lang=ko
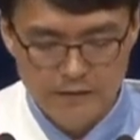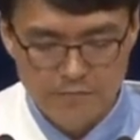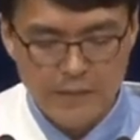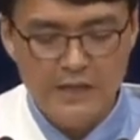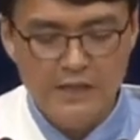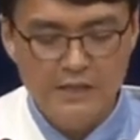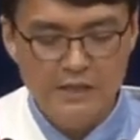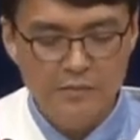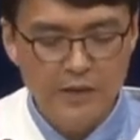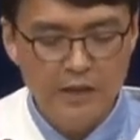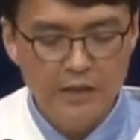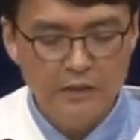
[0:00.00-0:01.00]

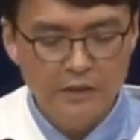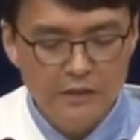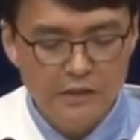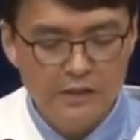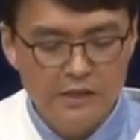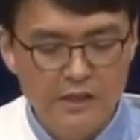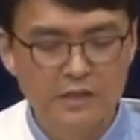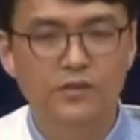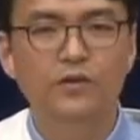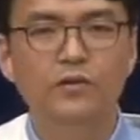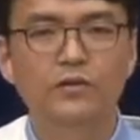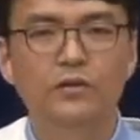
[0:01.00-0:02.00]
말씀에
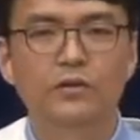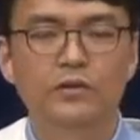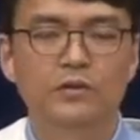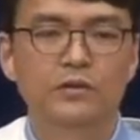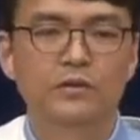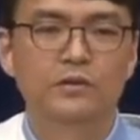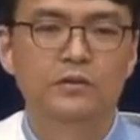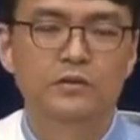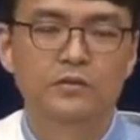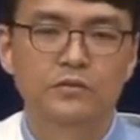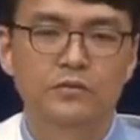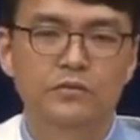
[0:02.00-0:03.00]
의지해서
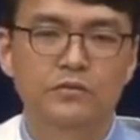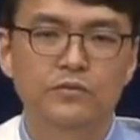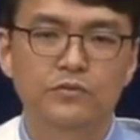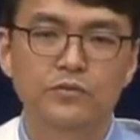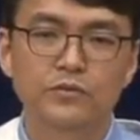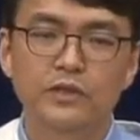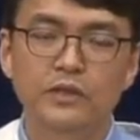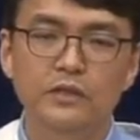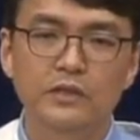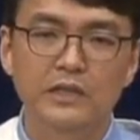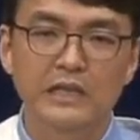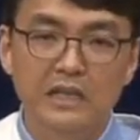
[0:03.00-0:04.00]

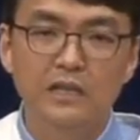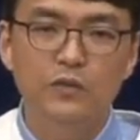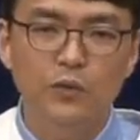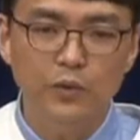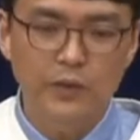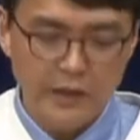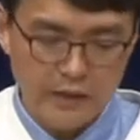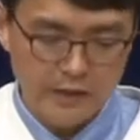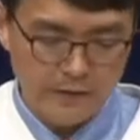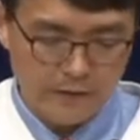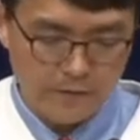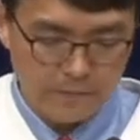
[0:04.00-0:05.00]
우리 일도 해야
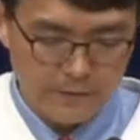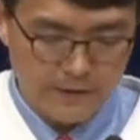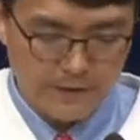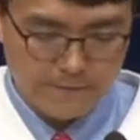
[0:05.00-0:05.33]
된다는 겁니다.